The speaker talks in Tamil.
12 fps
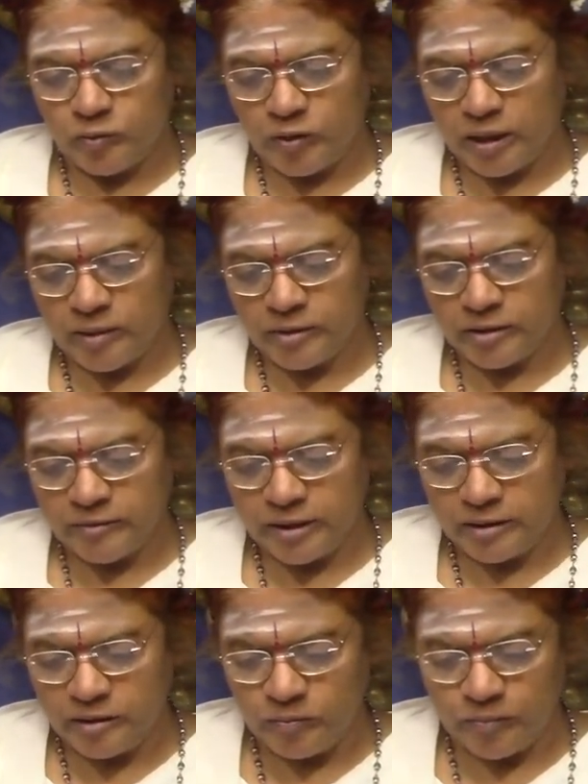ஊடாமை
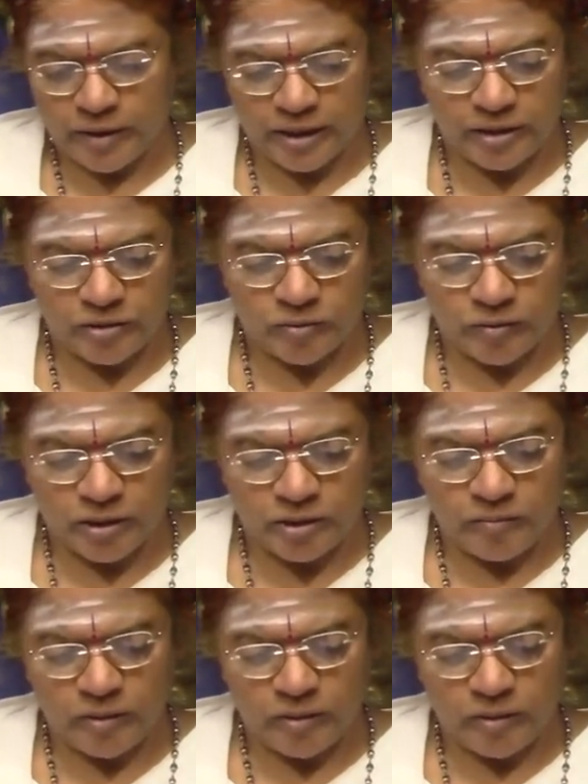வேண்டும் பனைத்துணையும்